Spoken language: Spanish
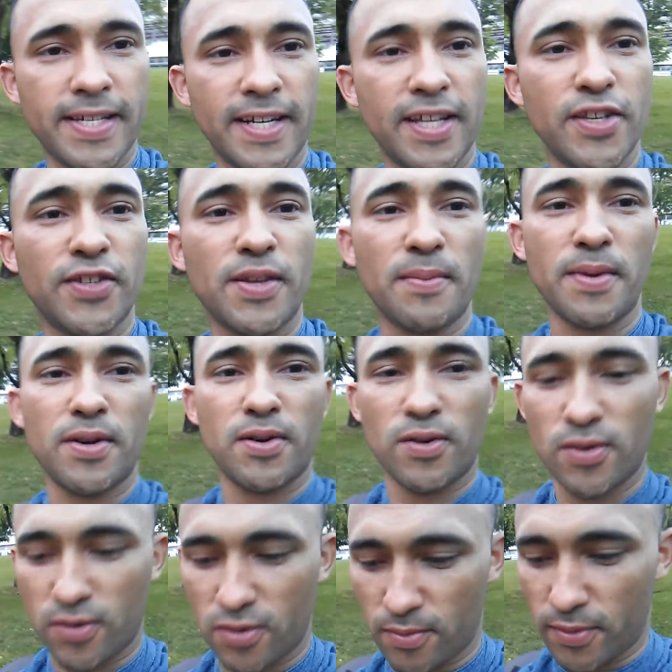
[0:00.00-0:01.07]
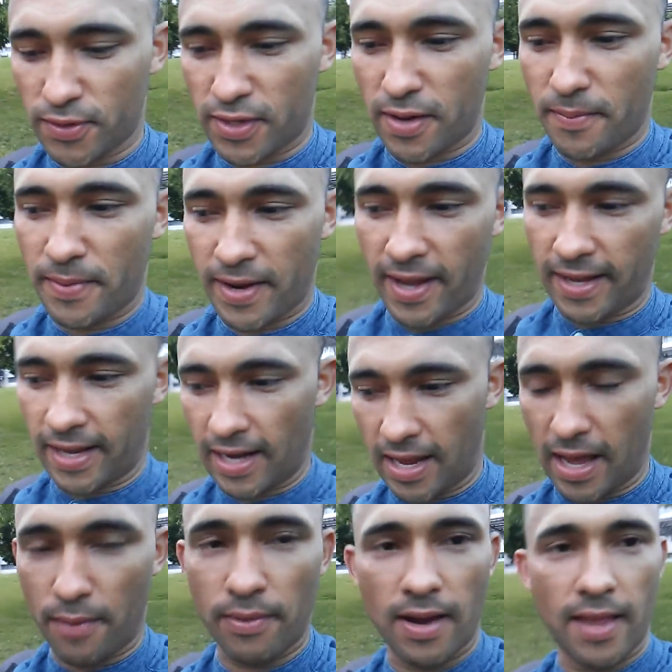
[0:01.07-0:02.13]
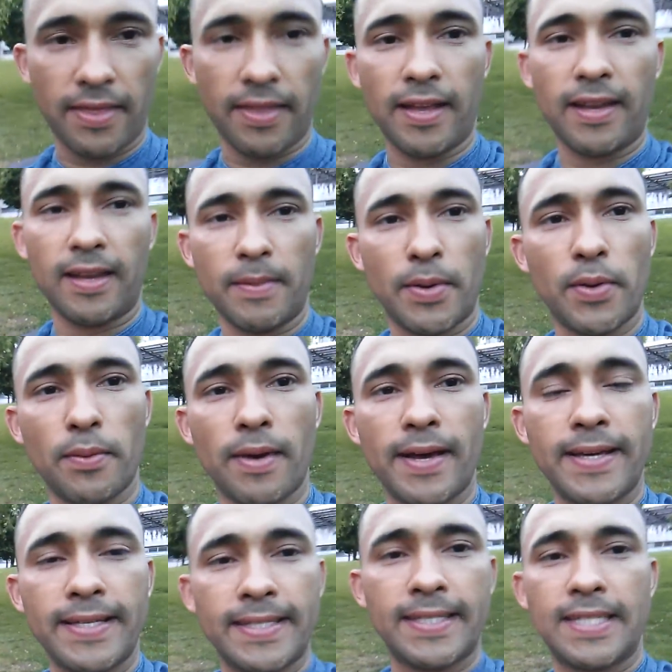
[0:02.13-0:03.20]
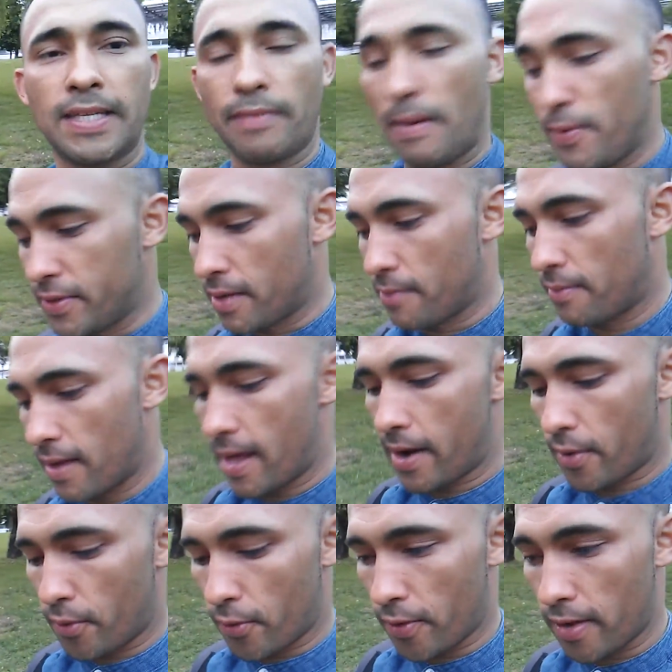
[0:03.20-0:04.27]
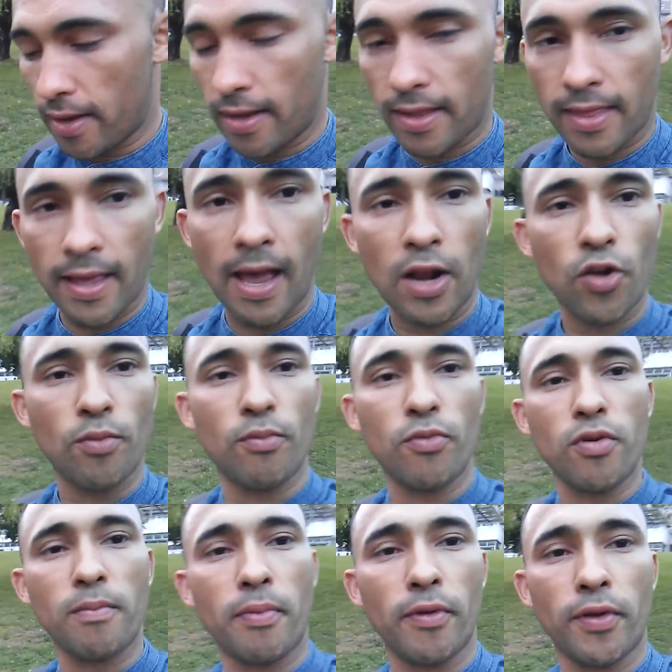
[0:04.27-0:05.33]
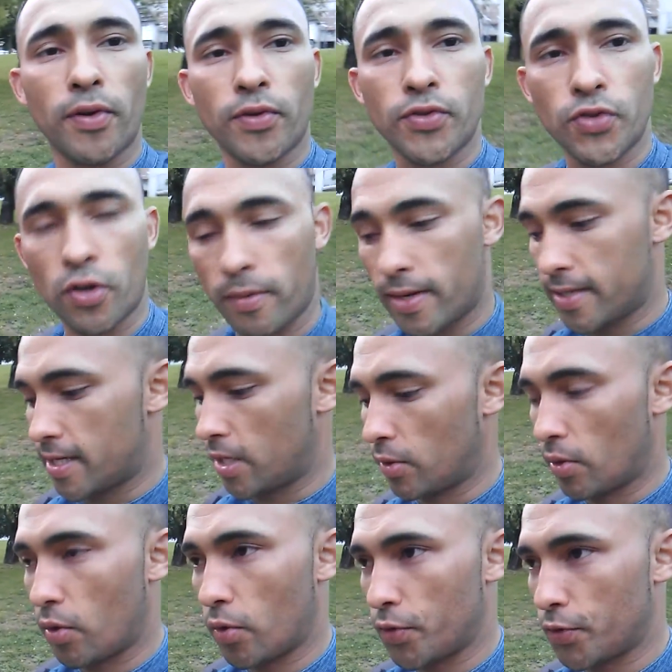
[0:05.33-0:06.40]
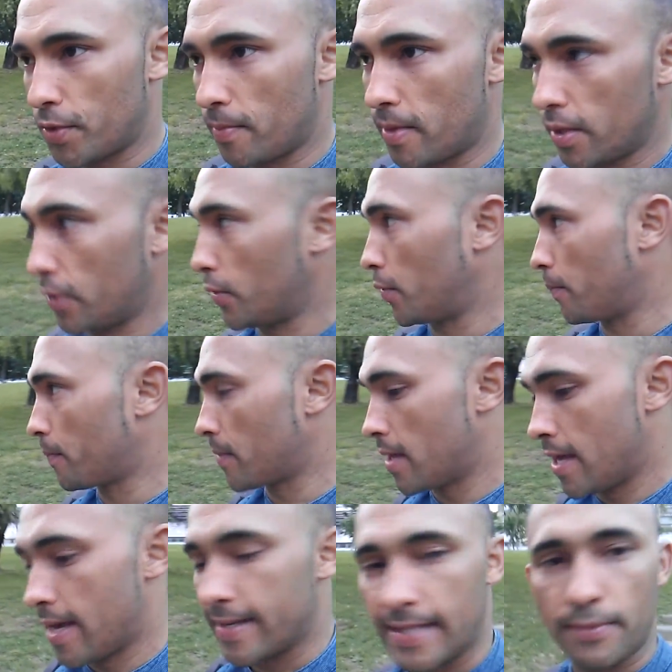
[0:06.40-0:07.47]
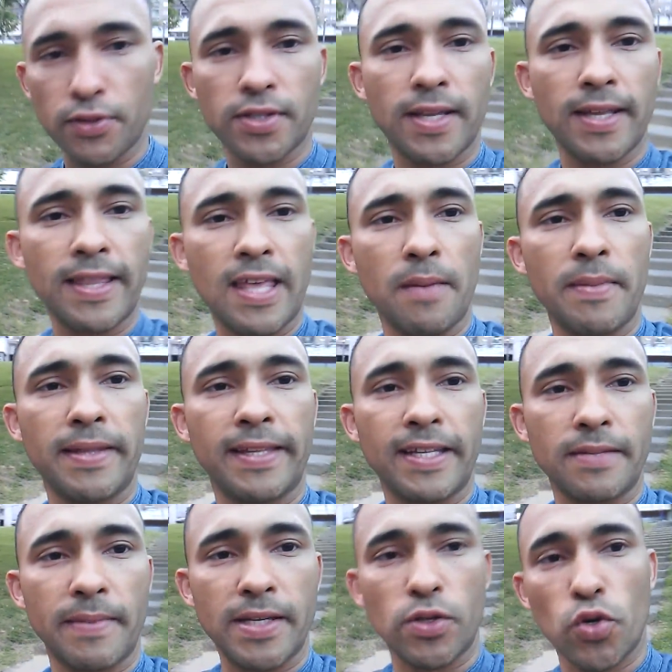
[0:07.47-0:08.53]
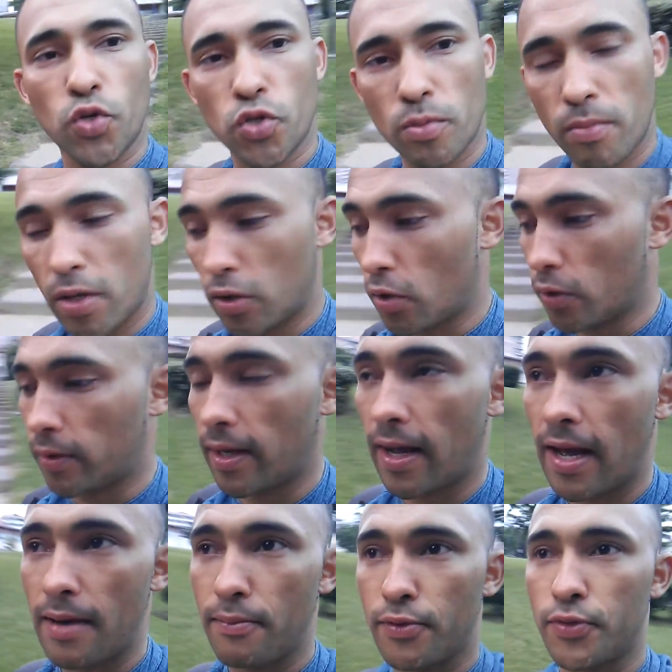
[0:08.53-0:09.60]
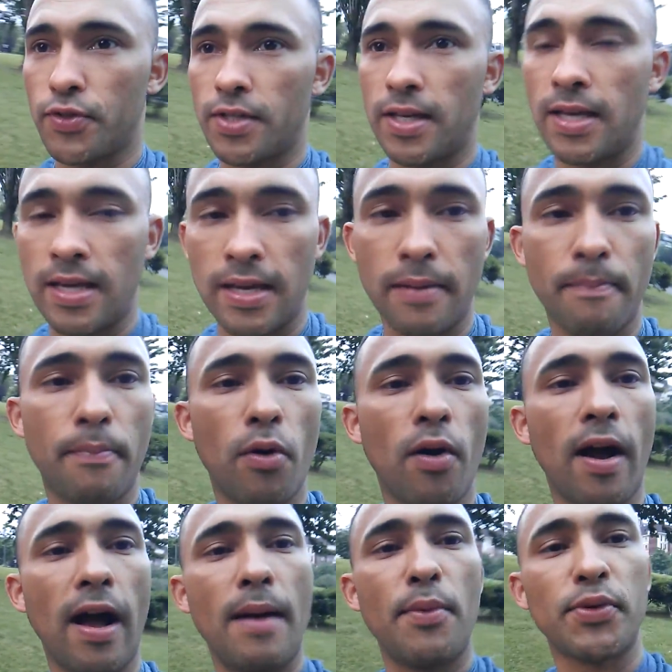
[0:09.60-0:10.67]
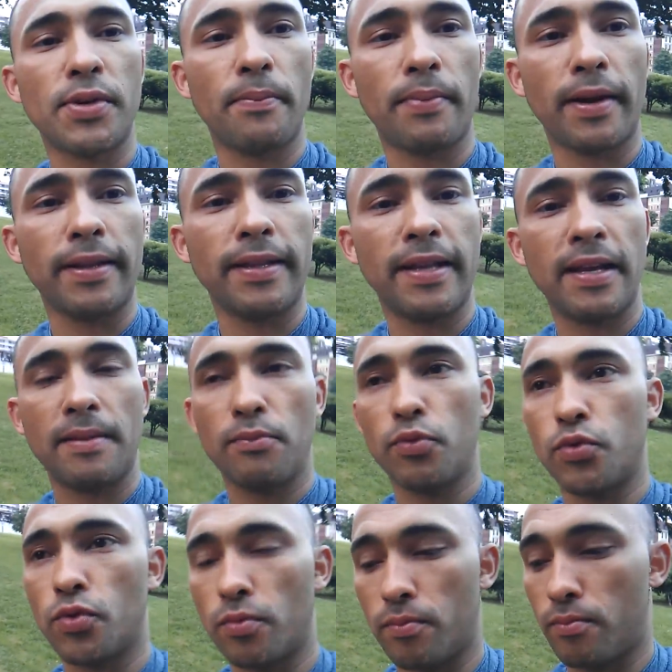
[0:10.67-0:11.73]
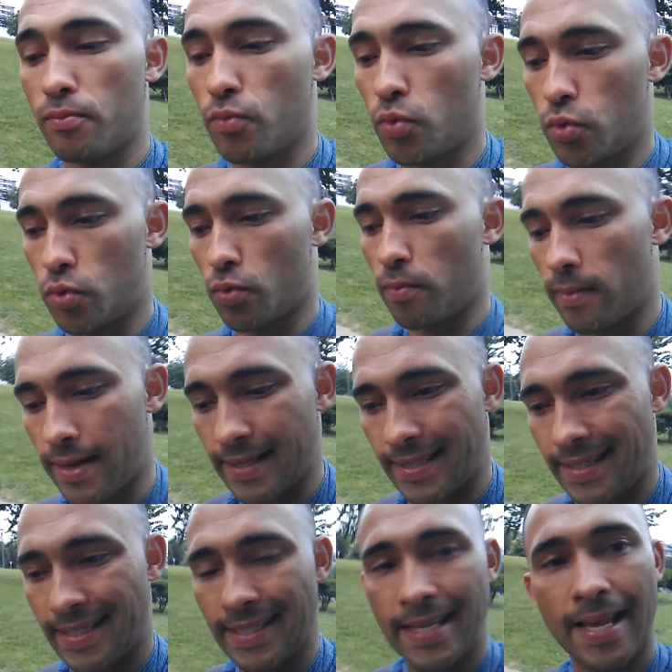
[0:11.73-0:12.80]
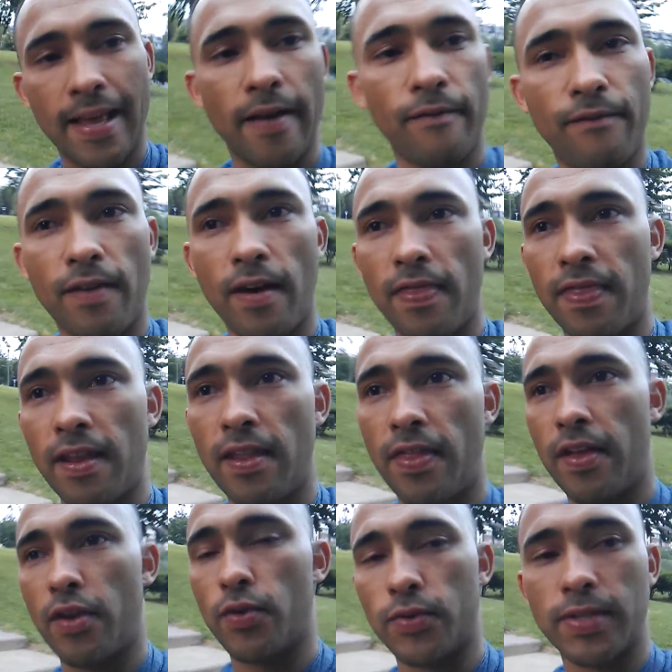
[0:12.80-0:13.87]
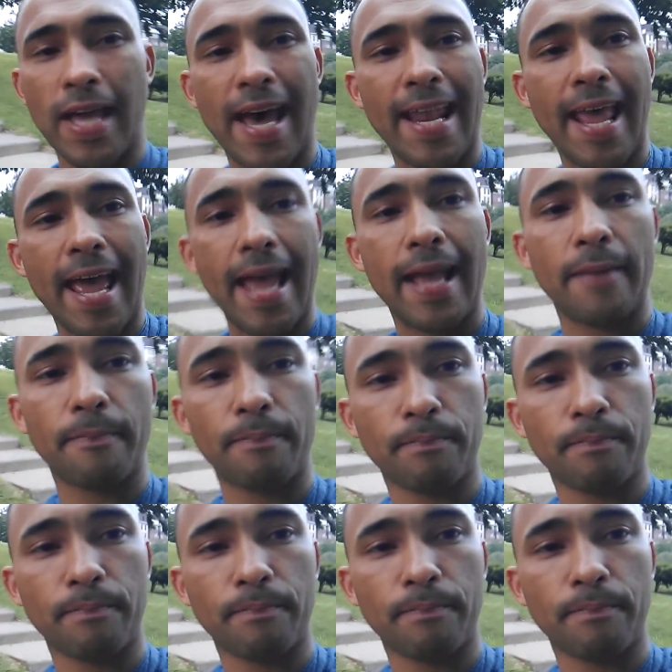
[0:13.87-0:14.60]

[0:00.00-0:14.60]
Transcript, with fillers: Dios amigo, como siempre aquí le habla Danny Norváez y vamos a hablar hoy de algo muy poderoso que viene siendo el conocimiento. ¿Sabe usted que mientras más conocimiento tengamos y pongamos en práctica mucho, mucho más fácil se nos hará